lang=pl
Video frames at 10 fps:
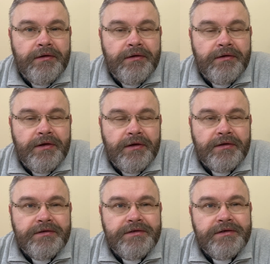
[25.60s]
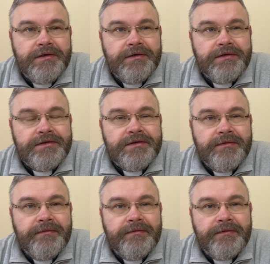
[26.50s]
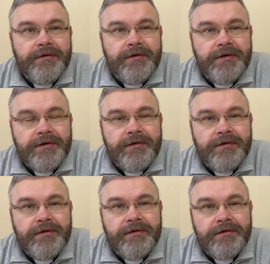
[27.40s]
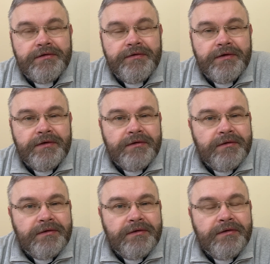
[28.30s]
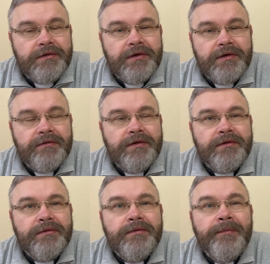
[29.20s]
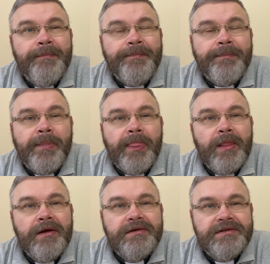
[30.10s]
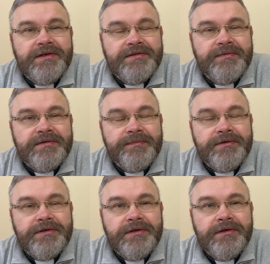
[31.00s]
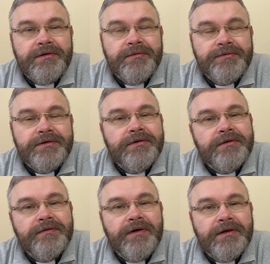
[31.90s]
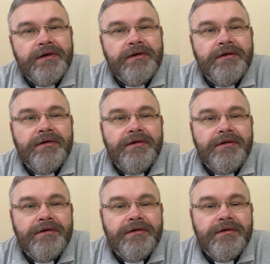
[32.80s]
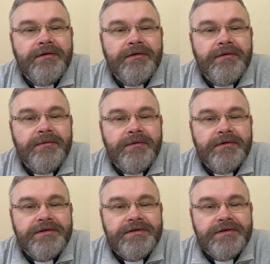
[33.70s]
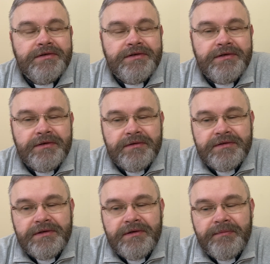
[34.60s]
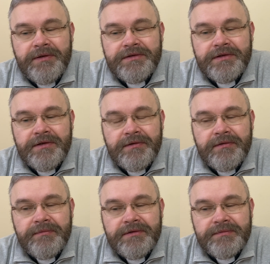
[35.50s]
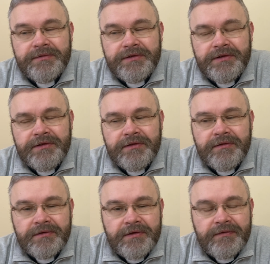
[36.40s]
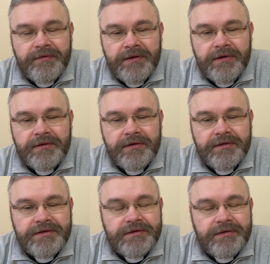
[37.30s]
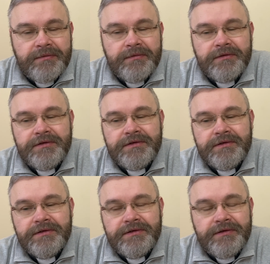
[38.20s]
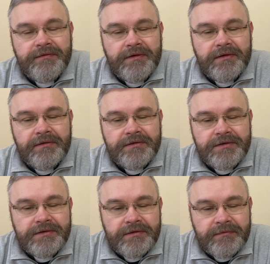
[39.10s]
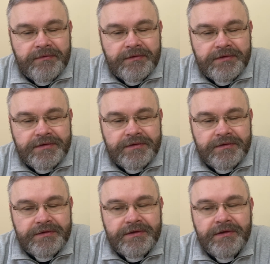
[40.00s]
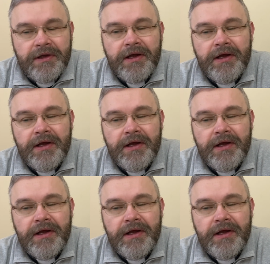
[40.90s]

Yy, tak, dzisiaj jest wtorek czwartego tygodnia Adwentu czas bezpośredniego przygotowania y, do uroczystości Narodzenia Pańskiego, bezpośredniego odkrywania treści tej uroczystości, wartości tej uroczystości.